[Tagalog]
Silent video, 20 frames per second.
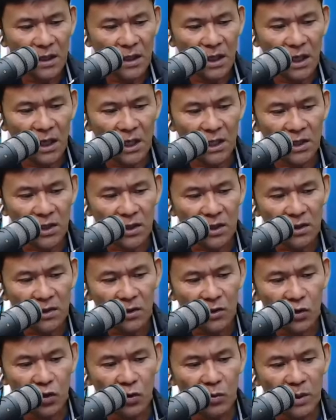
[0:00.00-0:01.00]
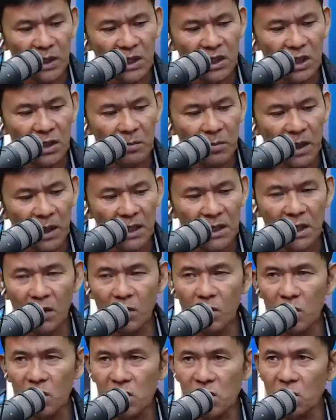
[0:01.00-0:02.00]
at tumitiba ng
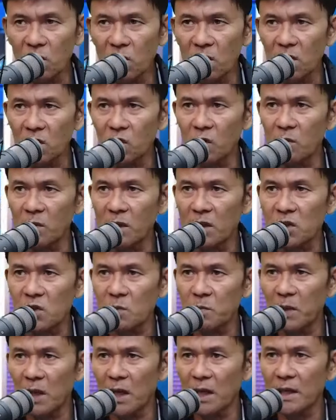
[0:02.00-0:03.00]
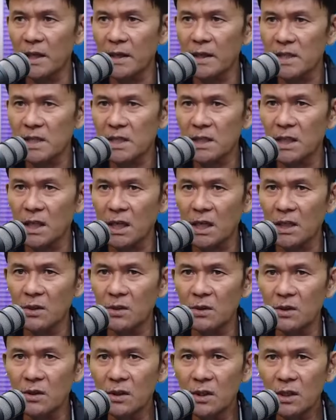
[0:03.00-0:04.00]
gusto ito mga supplier ng
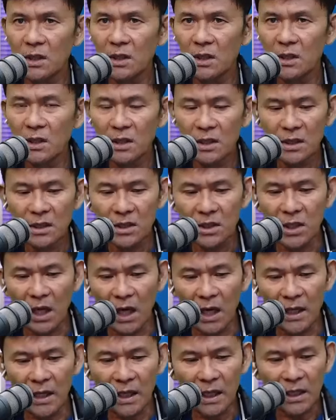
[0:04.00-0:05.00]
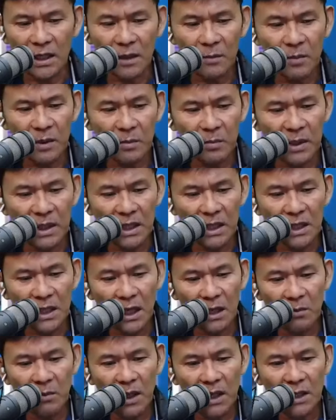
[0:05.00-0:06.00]
sigarilyo dahil nabibili
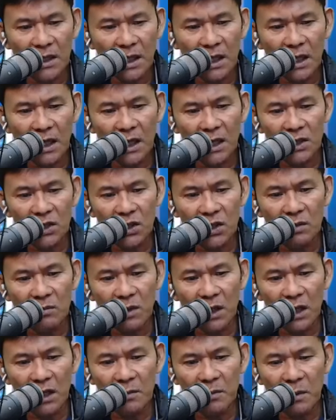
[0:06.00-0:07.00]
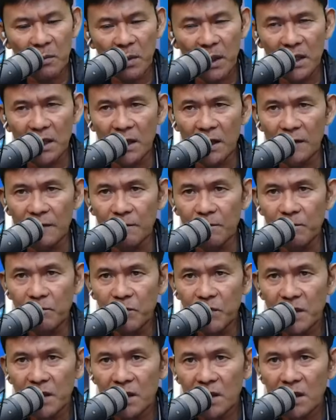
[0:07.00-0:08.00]
lamang ng ating mga kababayan
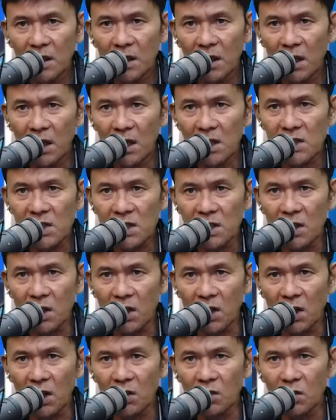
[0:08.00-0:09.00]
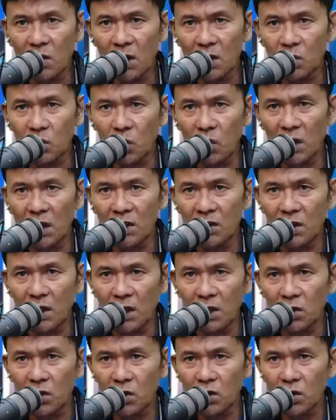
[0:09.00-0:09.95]
ang sigarilyo katulad ng